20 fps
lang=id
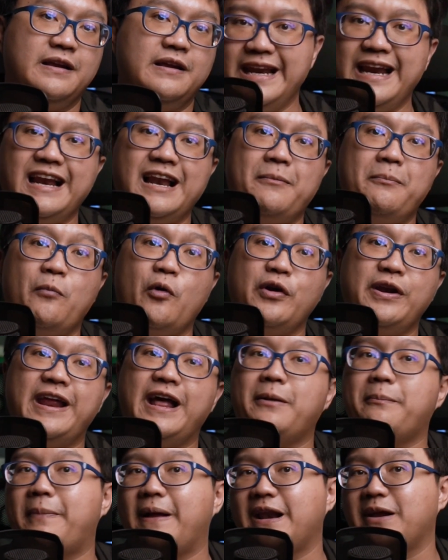Ini adalah
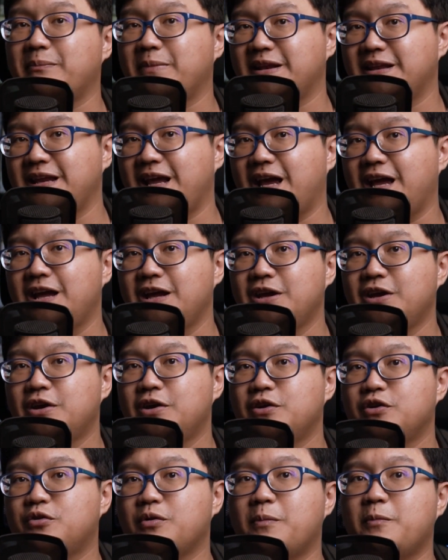model paling mid-nya,
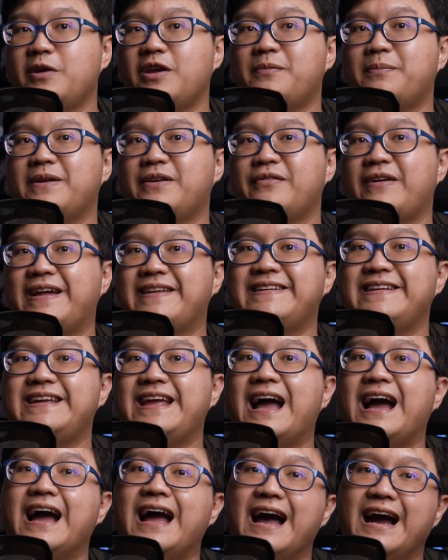cuma punya spesifikasi
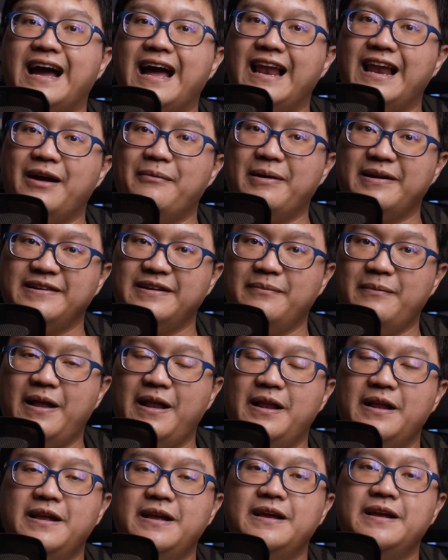yang nggak kalah maksimal